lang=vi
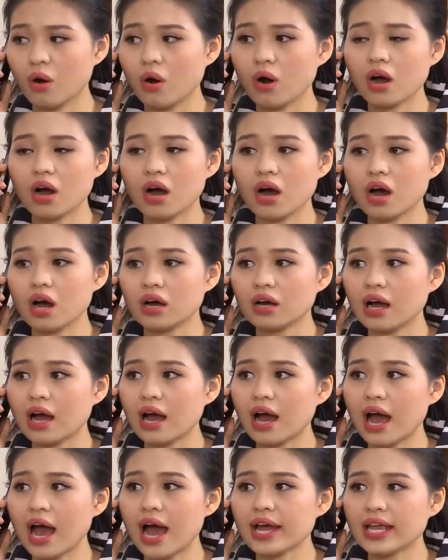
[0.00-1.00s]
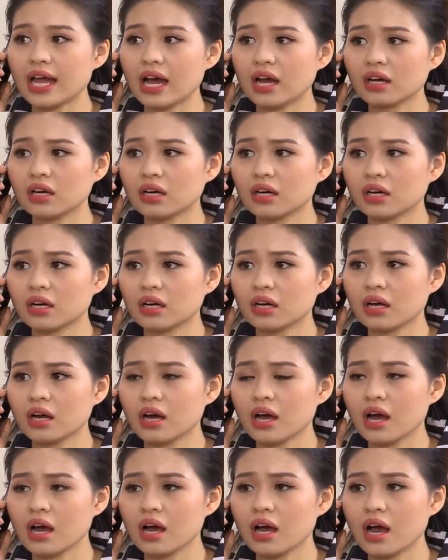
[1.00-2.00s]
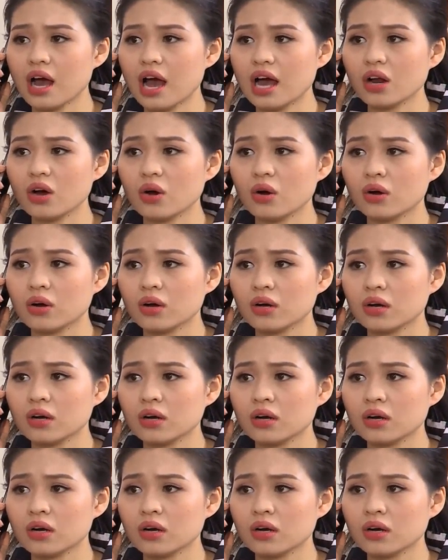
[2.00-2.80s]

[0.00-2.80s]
ủa ơ ờ, à, ai vậy alo